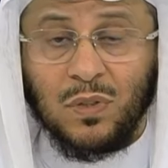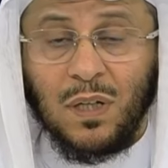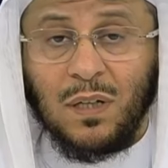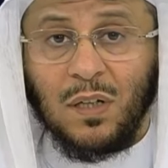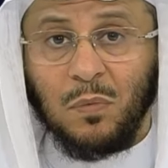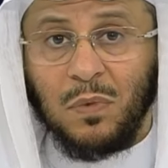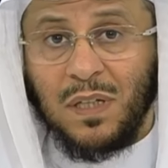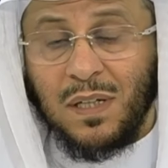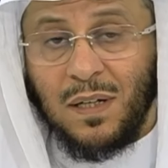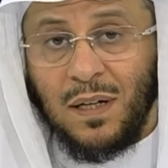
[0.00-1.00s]
متعلق
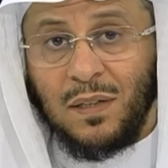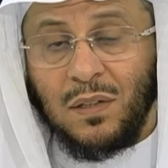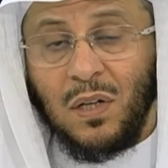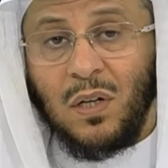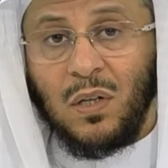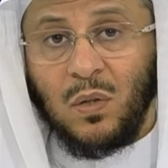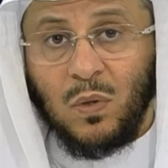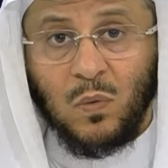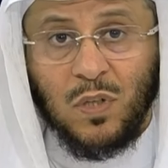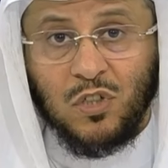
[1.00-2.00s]
بالأركان
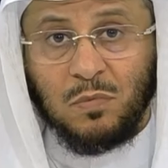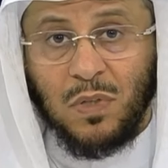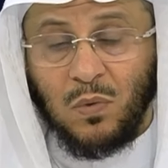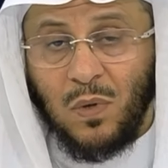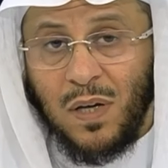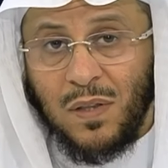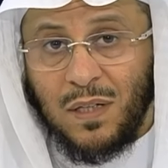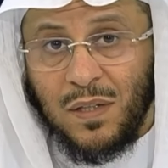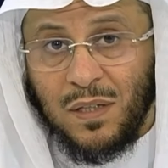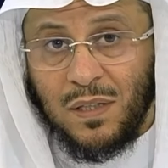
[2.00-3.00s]
والواجبات وهذا
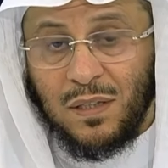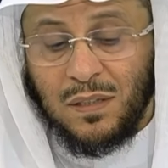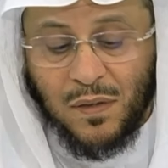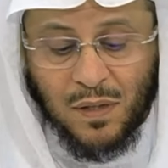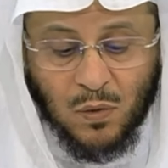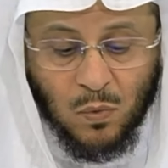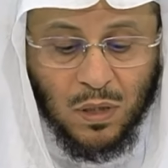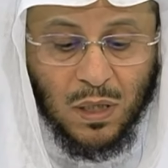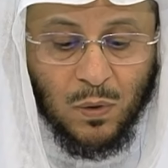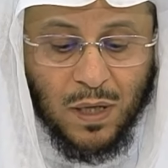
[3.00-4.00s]
الذي يظهر
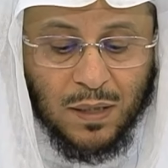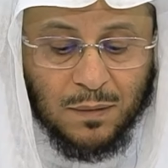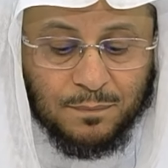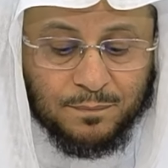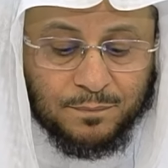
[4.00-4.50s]
والله أعلم